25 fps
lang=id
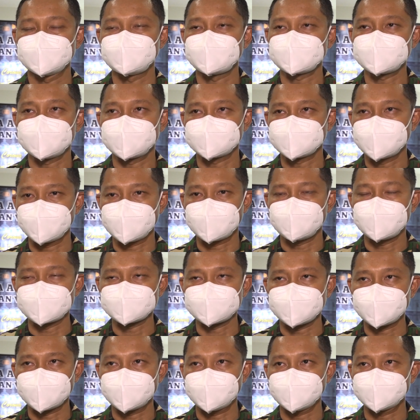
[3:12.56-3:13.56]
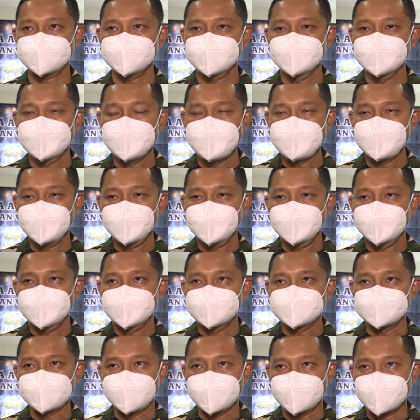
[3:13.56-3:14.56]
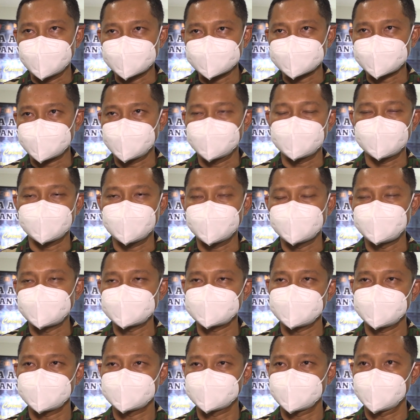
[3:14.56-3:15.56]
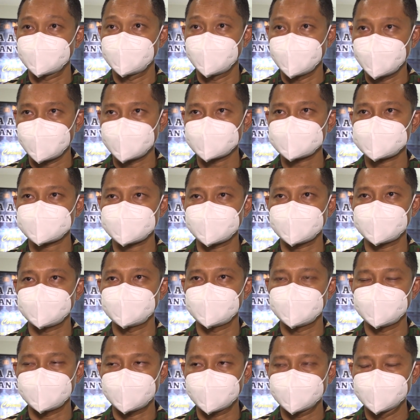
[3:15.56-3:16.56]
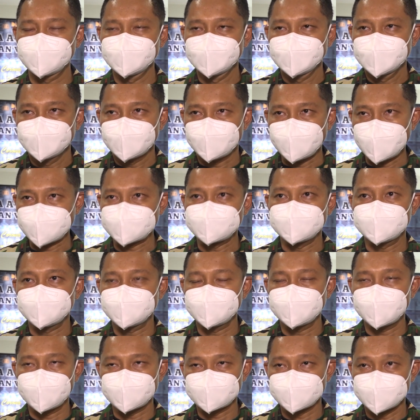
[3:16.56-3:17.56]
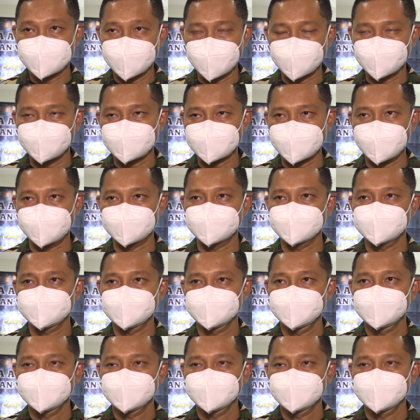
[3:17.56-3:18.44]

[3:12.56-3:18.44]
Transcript: Pesan saya ke masyarakat, jangan sekali-kali percaya dengan hoax karena memang vaksin ini harus dilakukan,